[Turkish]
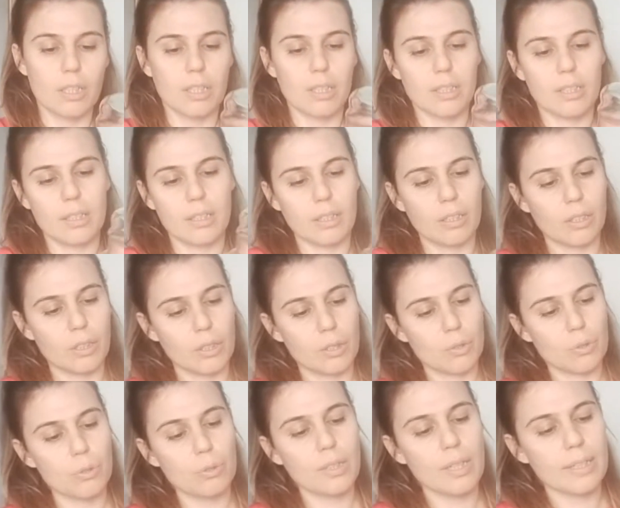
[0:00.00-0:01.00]
E,
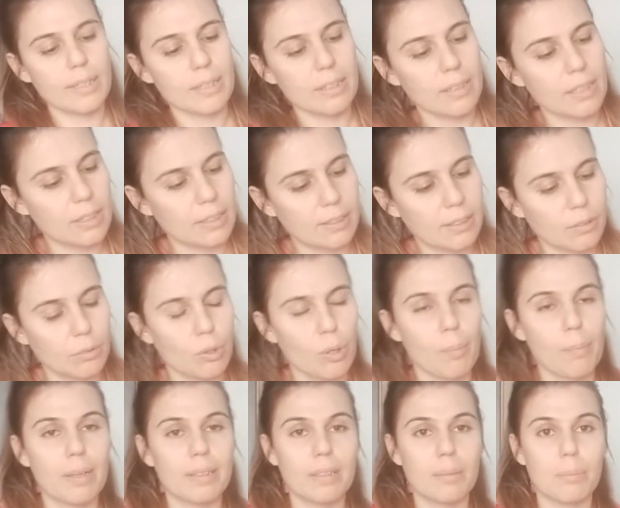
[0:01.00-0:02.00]
şu da arkadaşlar
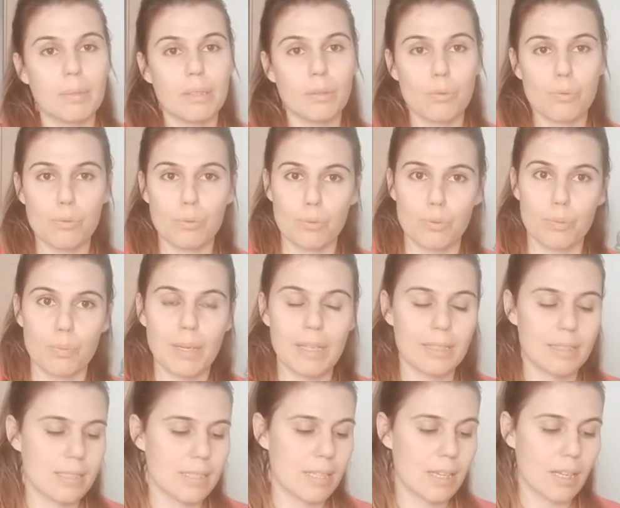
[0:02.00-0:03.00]
normalde biliyorsunuz
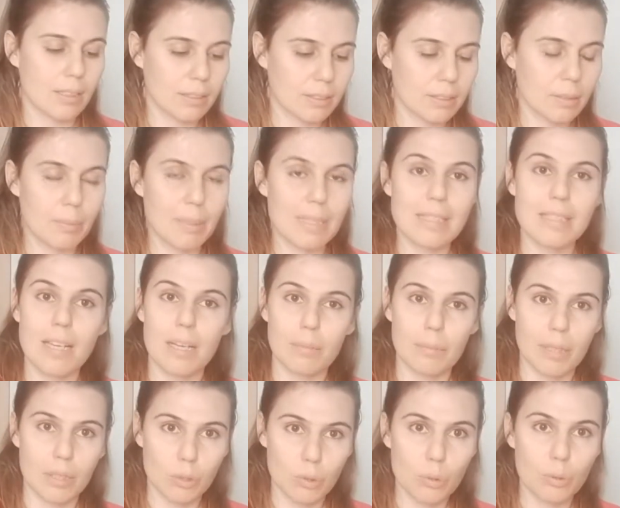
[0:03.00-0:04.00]
ben sağlıklı
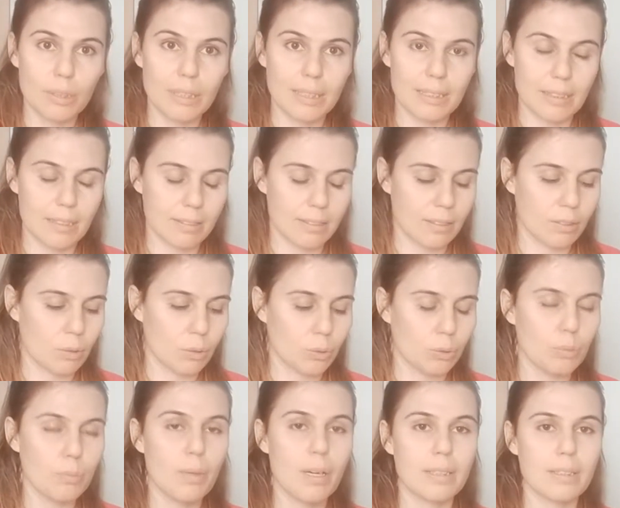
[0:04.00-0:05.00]
beslenmeye çok dikkat
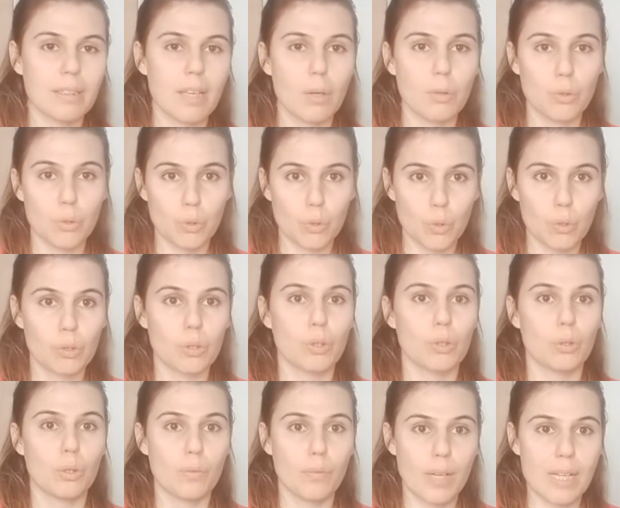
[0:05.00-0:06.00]
ediyorum. Hatta 3-4
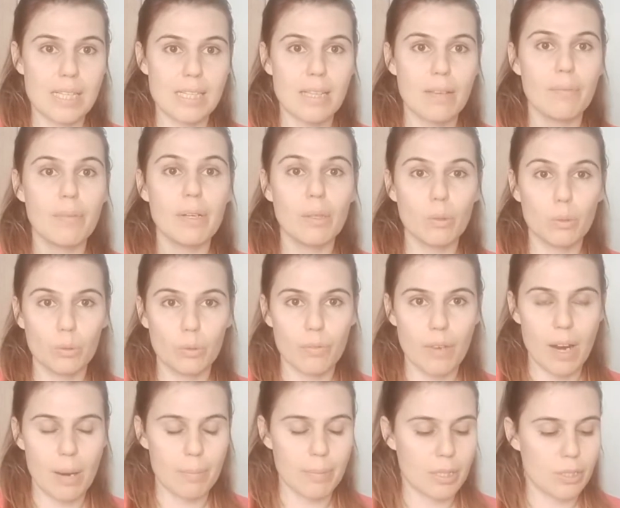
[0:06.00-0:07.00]
kiloda fazlam var onu
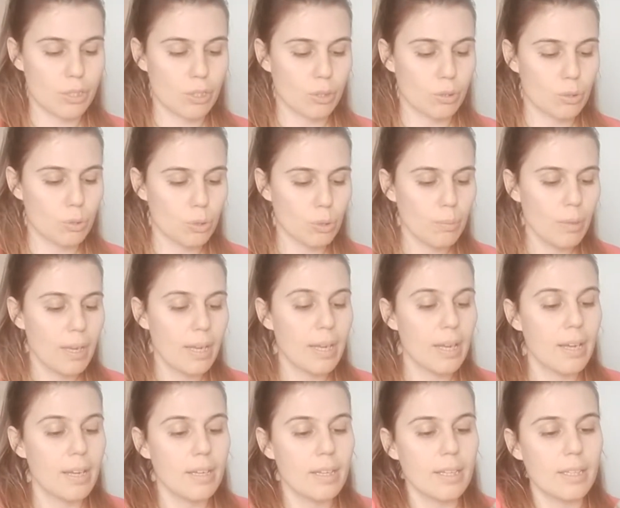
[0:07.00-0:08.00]
vermeye çalışıyorum.
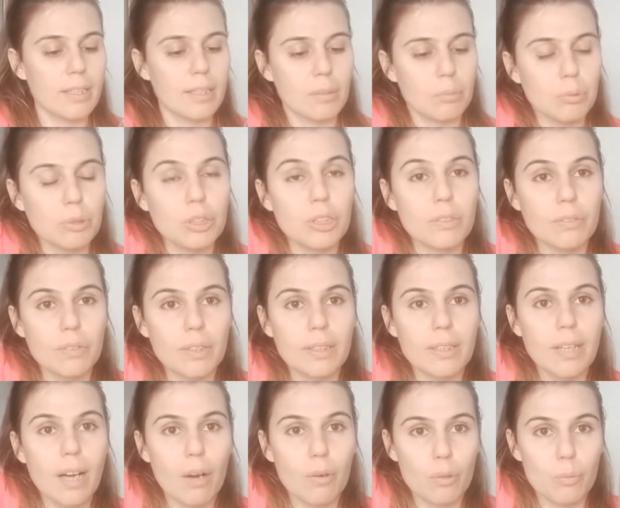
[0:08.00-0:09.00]
Ee, bu çifte
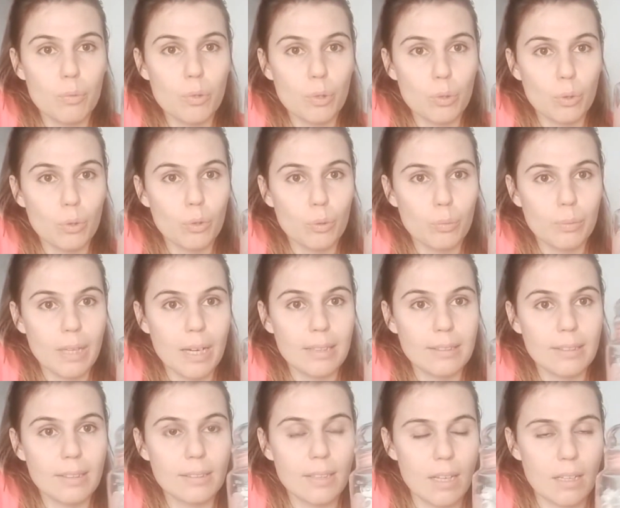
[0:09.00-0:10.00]
kavrulmuş
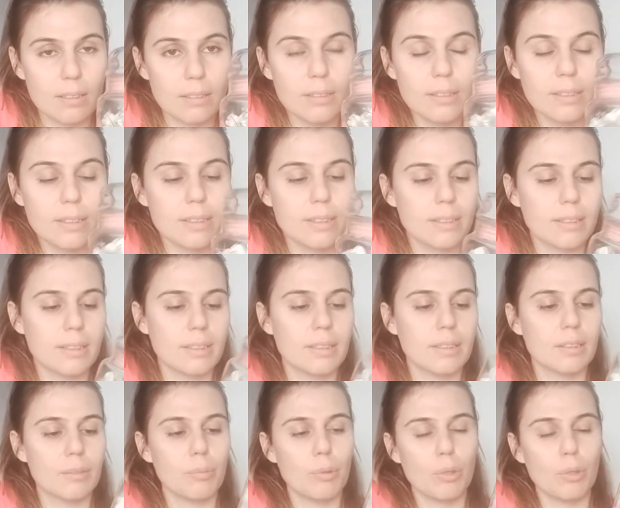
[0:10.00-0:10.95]
lokumlardan aldık. Ee,